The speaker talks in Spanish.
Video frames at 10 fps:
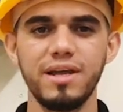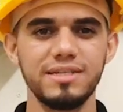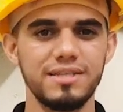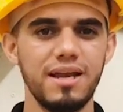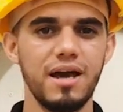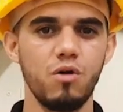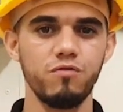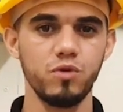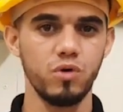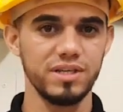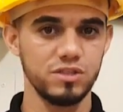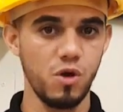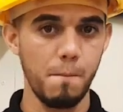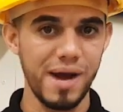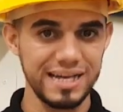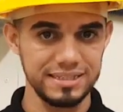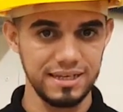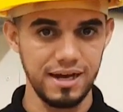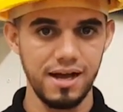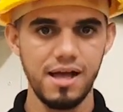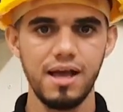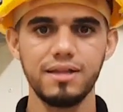realizar la configuración básica